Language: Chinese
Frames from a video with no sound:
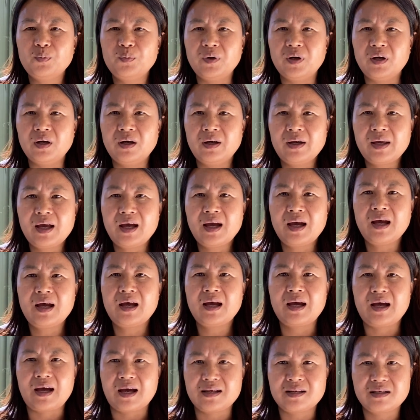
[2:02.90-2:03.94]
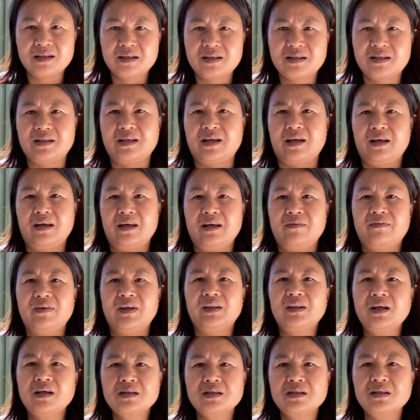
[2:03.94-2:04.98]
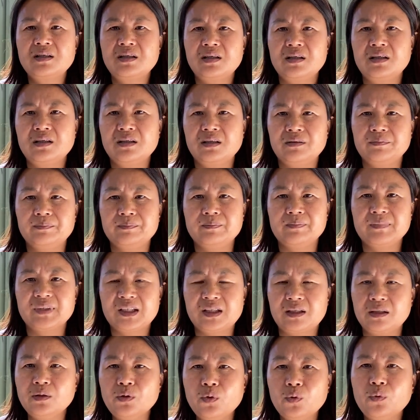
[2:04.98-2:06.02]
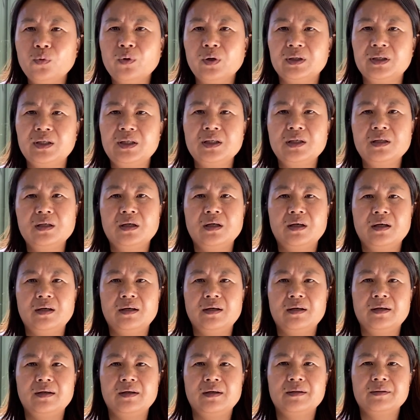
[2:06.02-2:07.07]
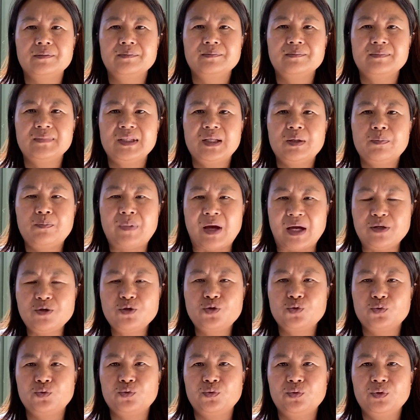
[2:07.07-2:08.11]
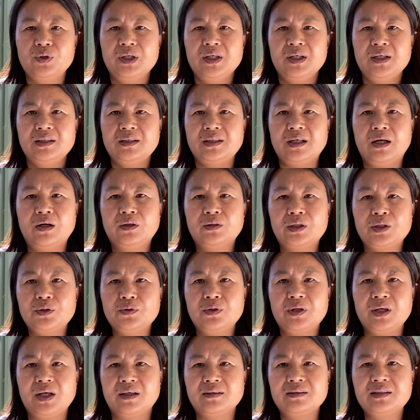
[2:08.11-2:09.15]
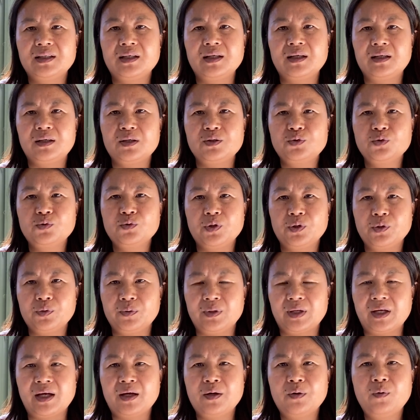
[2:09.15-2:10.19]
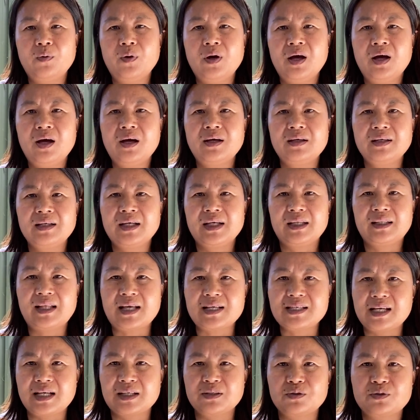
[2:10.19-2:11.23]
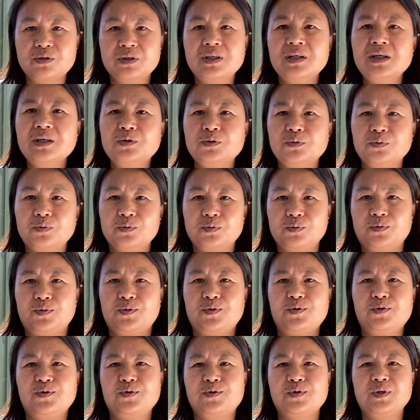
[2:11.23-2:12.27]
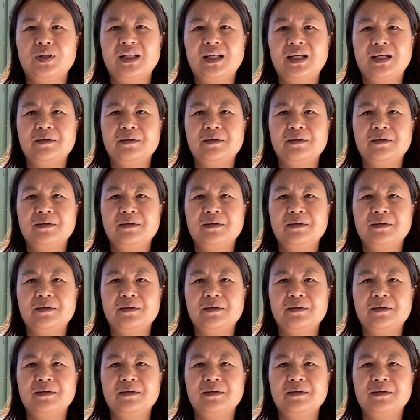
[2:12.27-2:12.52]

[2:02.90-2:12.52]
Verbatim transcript: 魔呀，还是谁？反正当时挺挺火的一个版主。然后他就聊起来了，如果有粮荒，应该大家就是各种就是说，